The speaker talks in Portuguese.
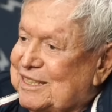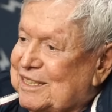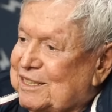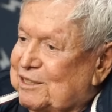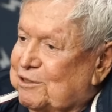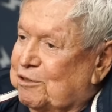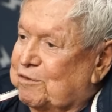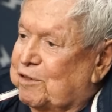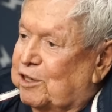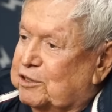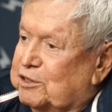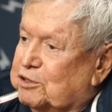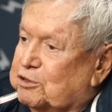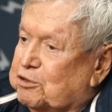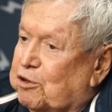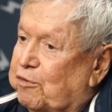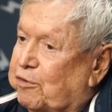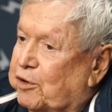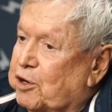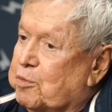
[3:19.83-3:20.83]
O Walter
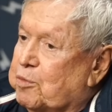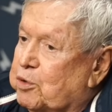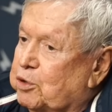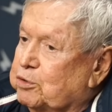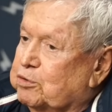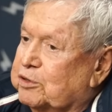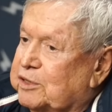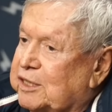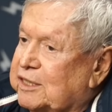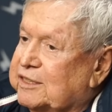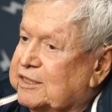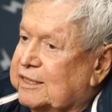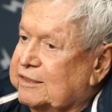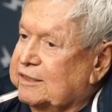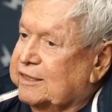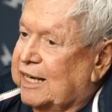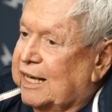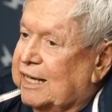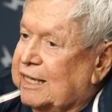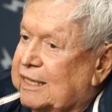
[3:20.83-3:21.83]
sofreu muito desde a
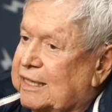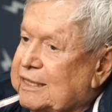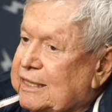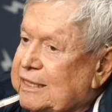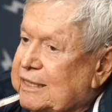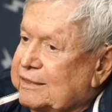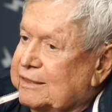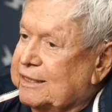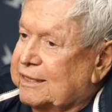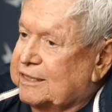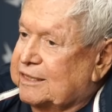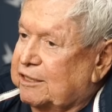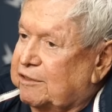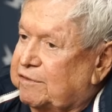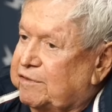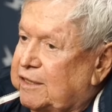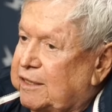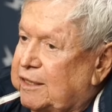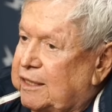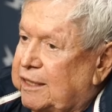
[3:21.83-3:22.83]
entrega da
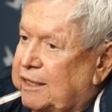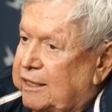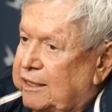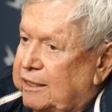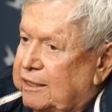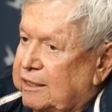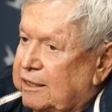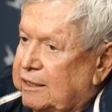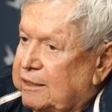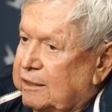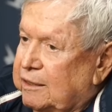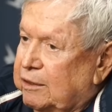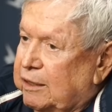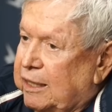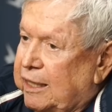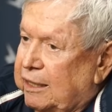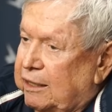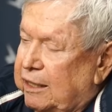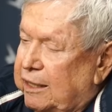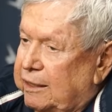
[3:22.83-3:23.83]
TV
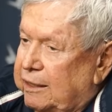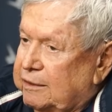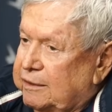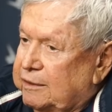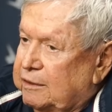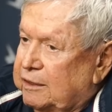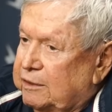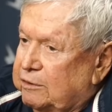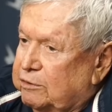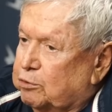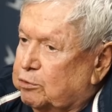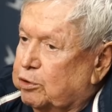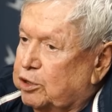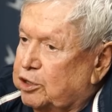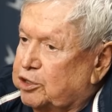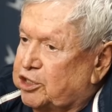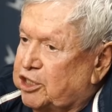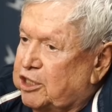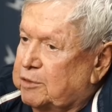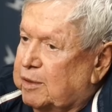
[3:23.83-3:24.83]
é, eh, de
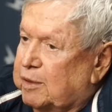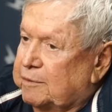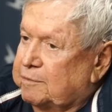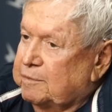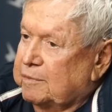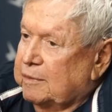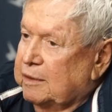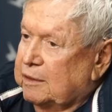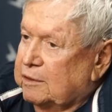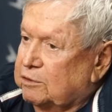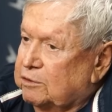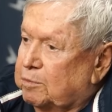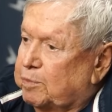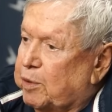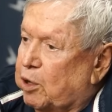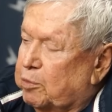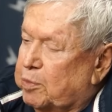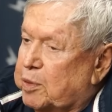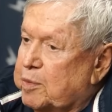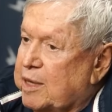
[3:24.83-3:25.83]
Curitiba, do
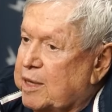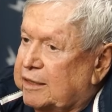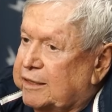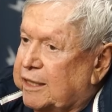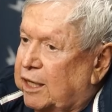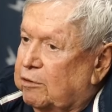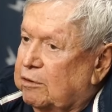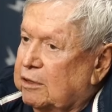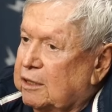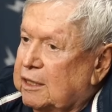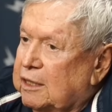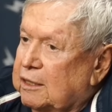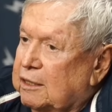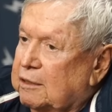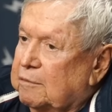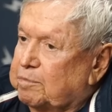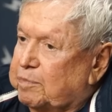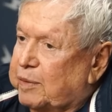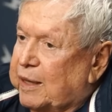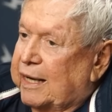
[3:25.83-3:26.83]
Paulo Pimentel,
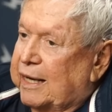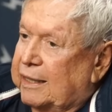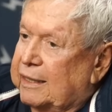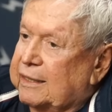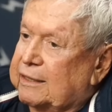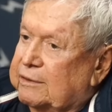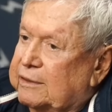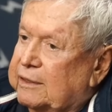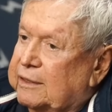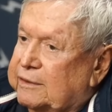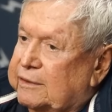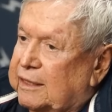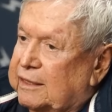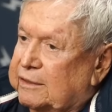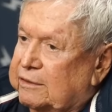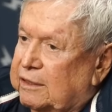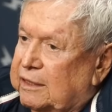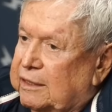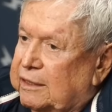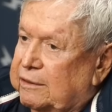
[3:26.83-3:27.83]
para
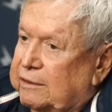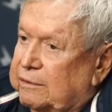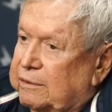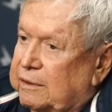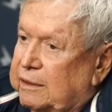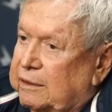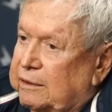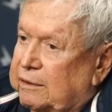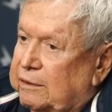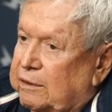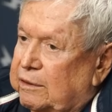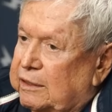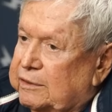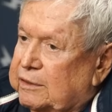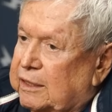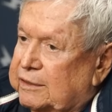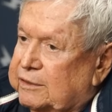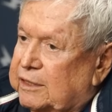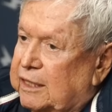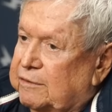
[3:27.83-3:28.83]
a, a,
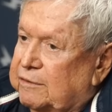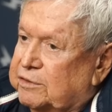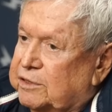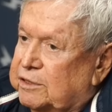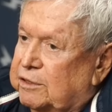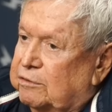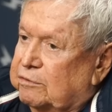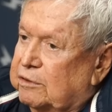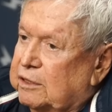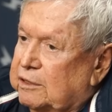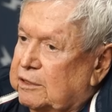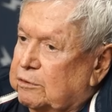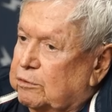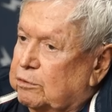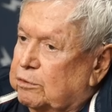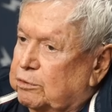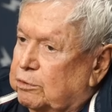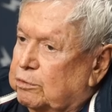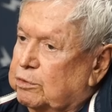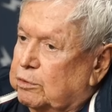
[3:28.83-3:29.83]
a, a televisão, o,
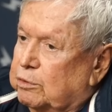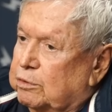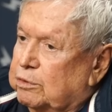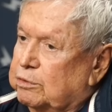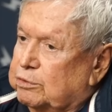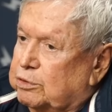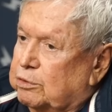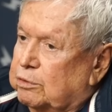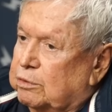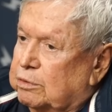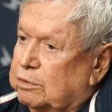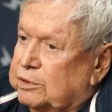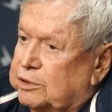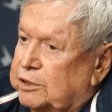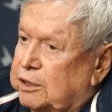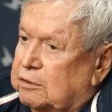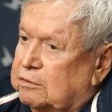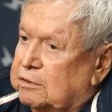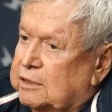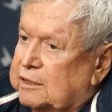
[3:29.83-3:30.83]
o, o,
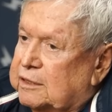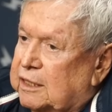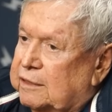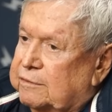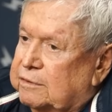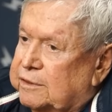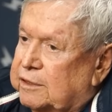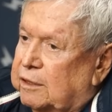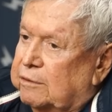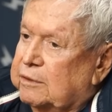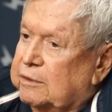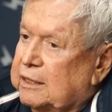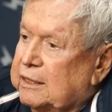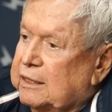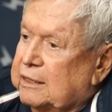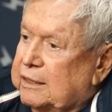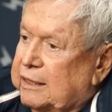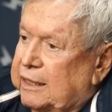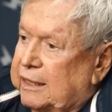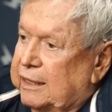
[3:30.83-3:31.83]
Chico da televisão,
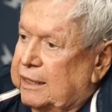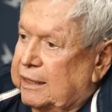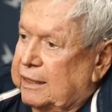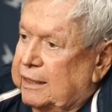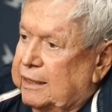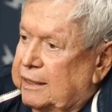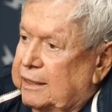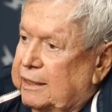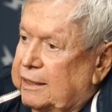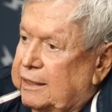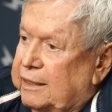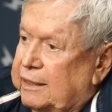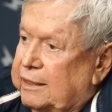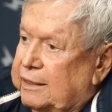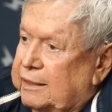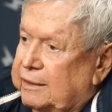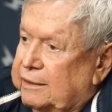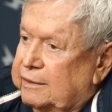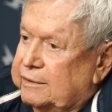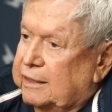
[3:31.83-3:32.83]

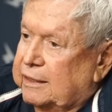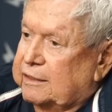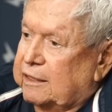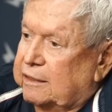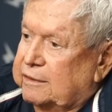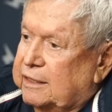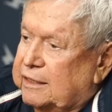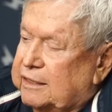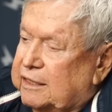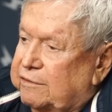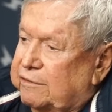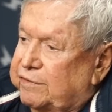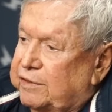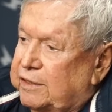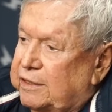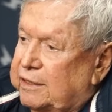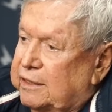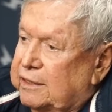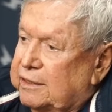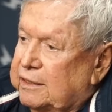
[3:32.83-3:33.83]
é, da, da
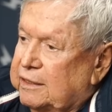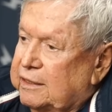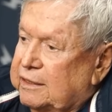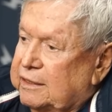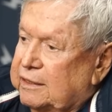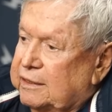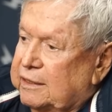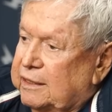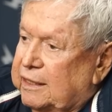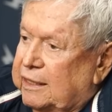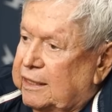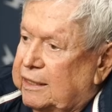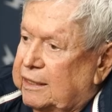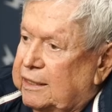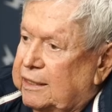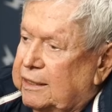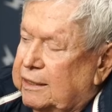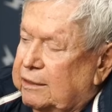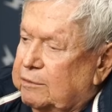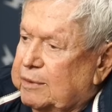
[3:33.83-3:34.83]
TV. É,
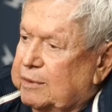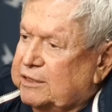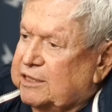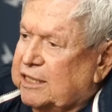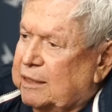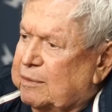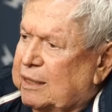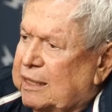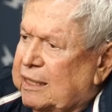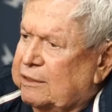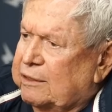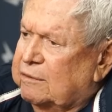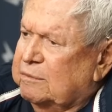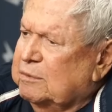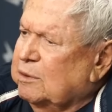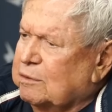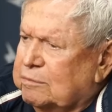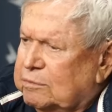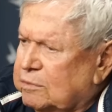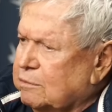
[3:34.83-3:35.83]
eh, como é que chama lá? Não,
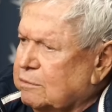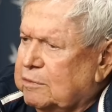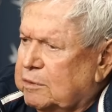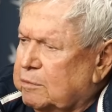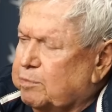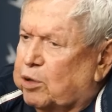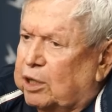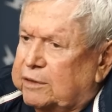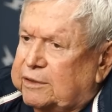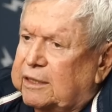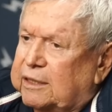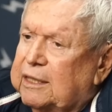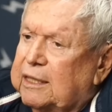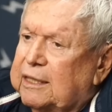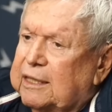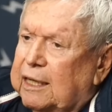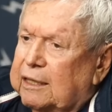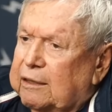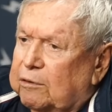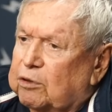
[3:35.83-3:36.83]
não, não importa.
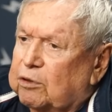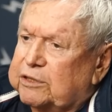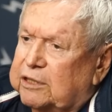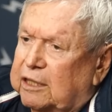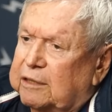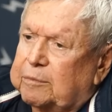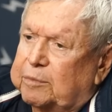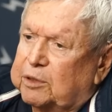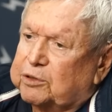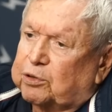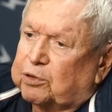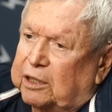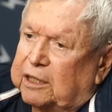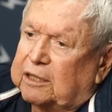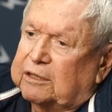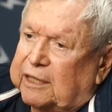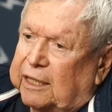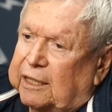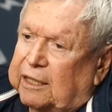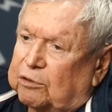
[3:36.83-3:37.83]
Hoje a emissora que
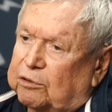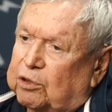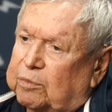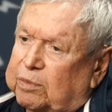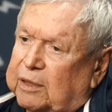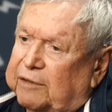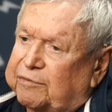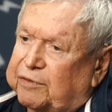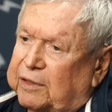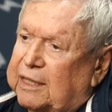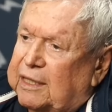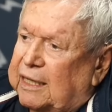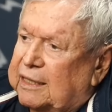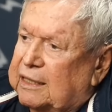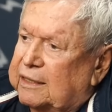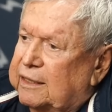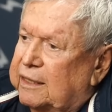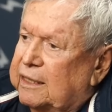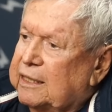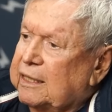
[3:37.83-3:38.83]
está na Globo, lá, afiliada
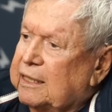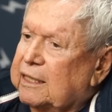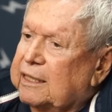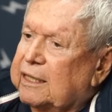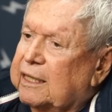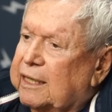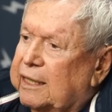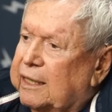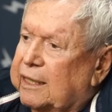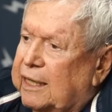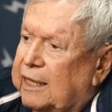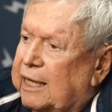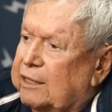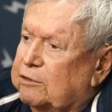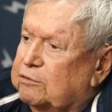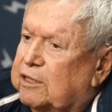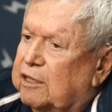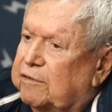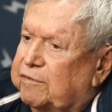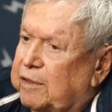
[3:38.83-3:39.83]
dele, é, é
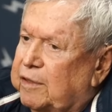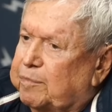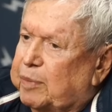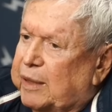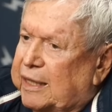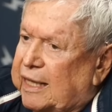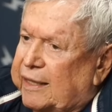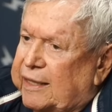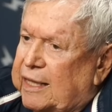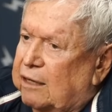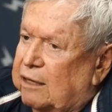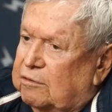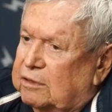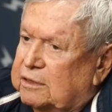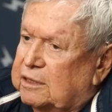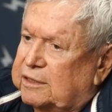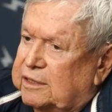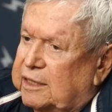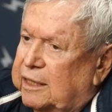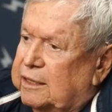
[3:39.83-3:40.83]
Rádio TV Paraná,
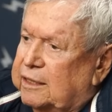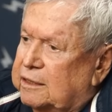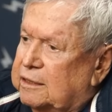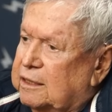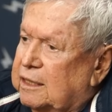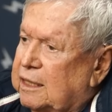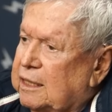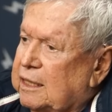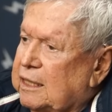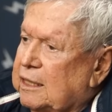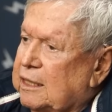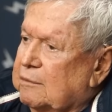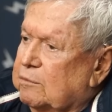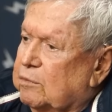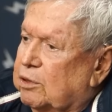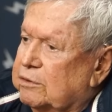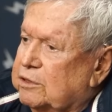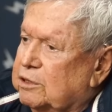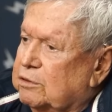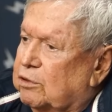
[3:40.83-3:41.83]
coisa assim.
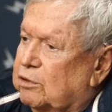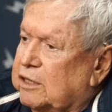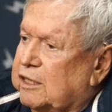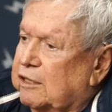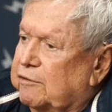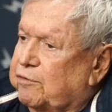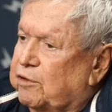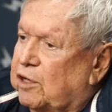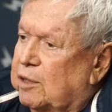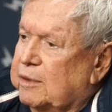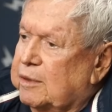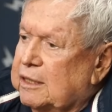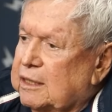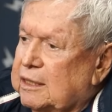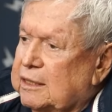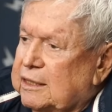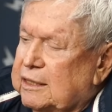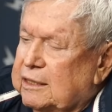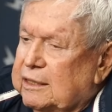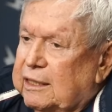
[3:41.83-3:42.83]
Bom, de qualquer forma,
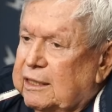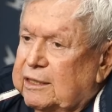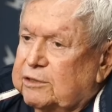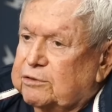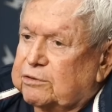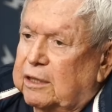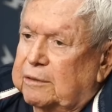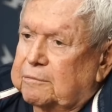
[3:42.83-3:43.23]
qual, Isso...